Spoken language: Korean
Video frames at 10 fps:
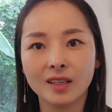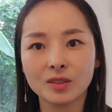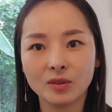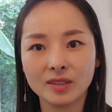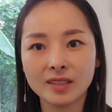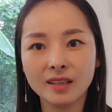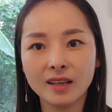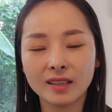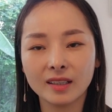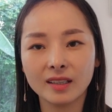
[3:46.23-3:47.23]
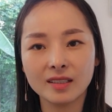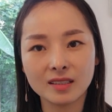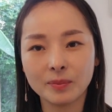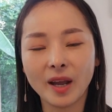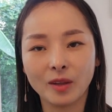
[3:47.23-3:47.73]
저희 신랑이
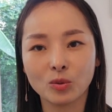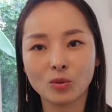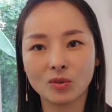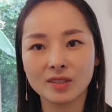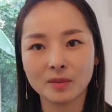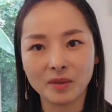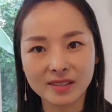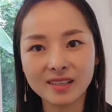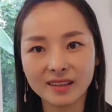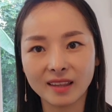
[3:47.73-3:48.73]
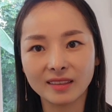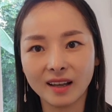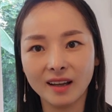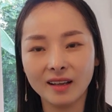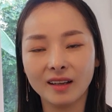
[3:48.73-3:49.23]
집에 안 들어온 지 며칠이
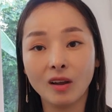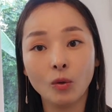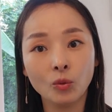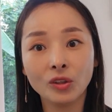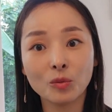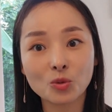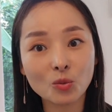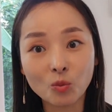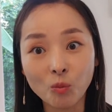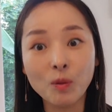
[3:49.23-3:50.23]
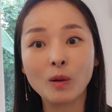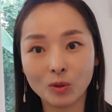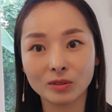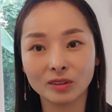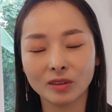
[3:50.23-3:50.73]
됐다. 왜냐면 좀 못
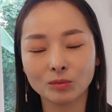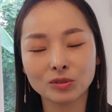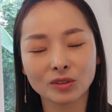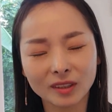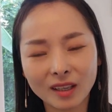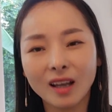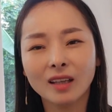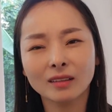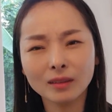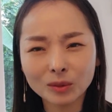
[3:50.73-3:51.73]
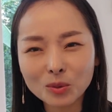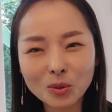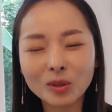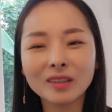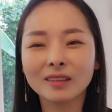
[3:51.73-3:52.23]
봤거든요. 무슨 이렇게 떨그덕
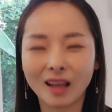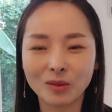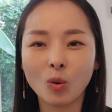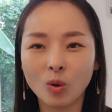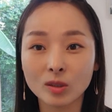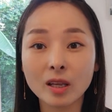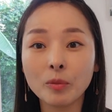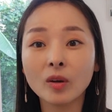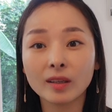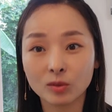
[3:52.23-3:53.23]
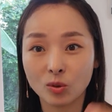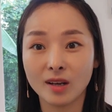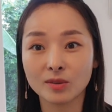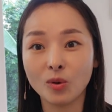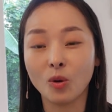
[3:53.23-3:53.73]
소리는 나도 새벽에
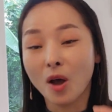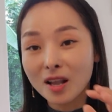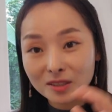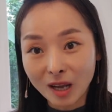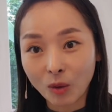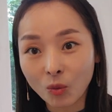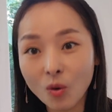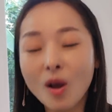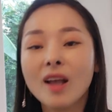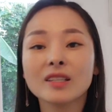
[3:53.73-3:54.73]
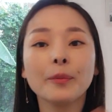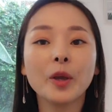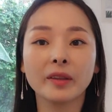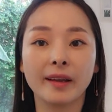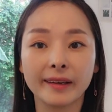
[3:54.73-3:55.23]
들어와서 자고
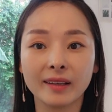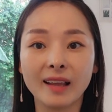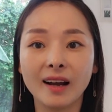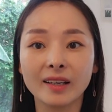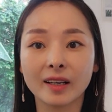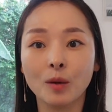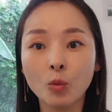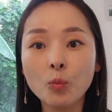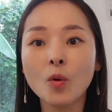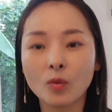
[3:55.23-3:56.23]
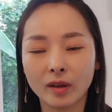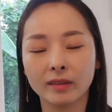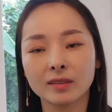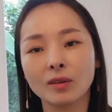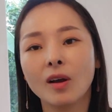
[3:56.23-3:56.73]
새벽에 나니까, 나가니까 못 본 거예요.
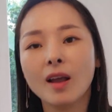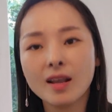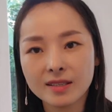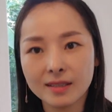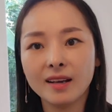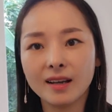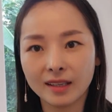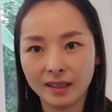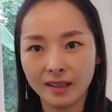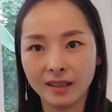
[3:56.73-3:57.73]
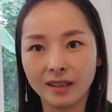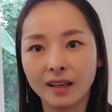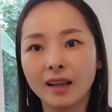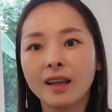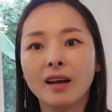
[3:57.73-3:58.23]
그래서 신랑이
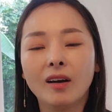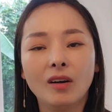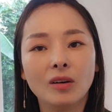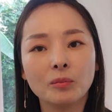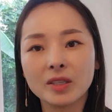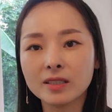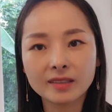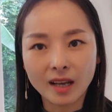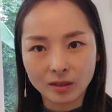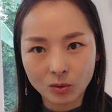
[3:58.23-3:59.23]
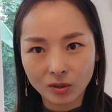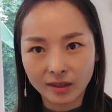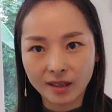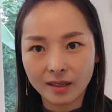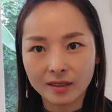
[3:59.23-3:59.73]
어, 며칠째 안
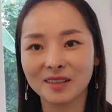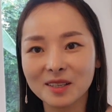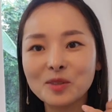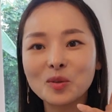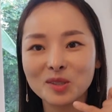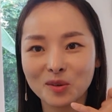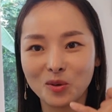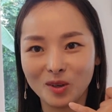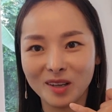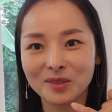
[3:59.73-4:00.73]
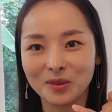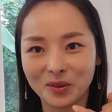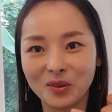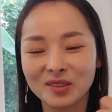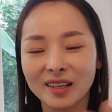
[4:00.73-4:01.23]
들어온다. 실종신고를 했어요,
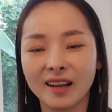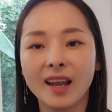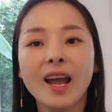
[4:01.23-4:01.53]
경찰에.